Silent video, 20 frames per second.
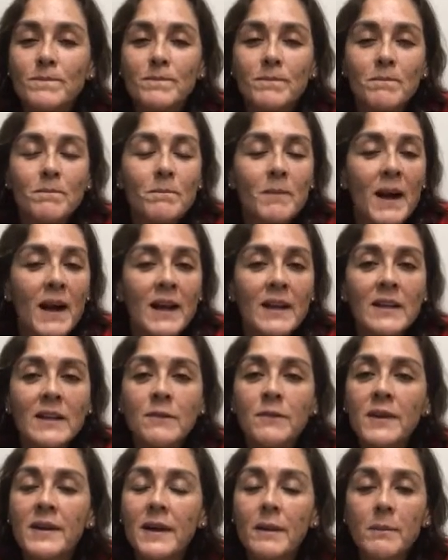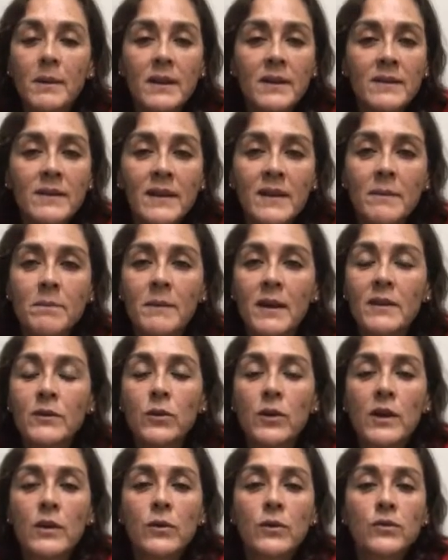magníficamente, es más, yo
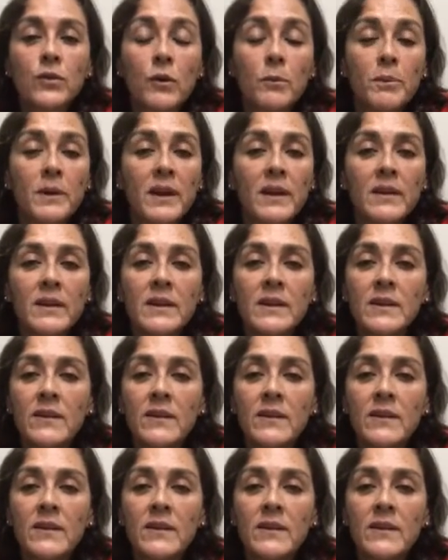quedo sorprendida